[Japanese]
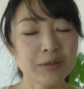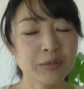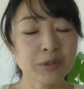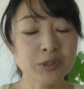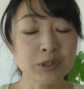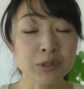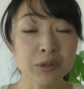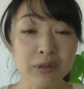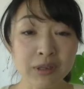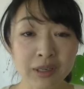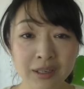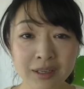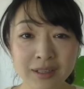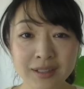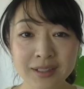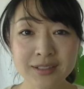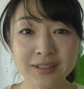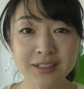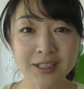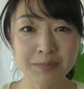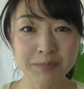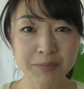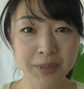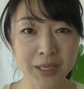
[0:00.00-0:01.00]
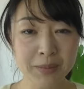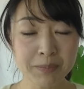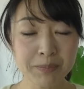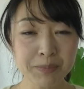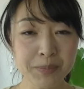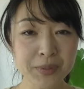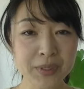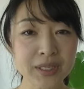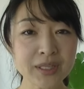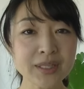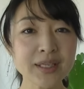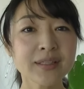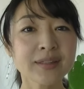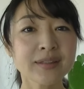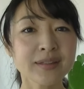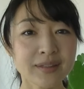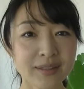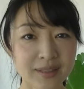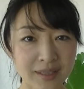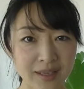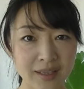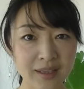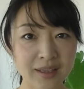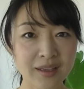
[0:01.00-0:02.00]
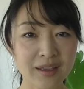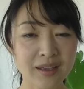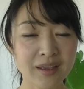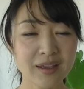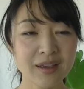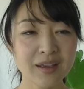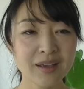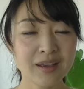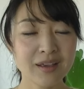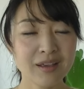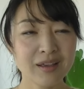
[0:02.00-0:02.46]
うそっからですね便秘になって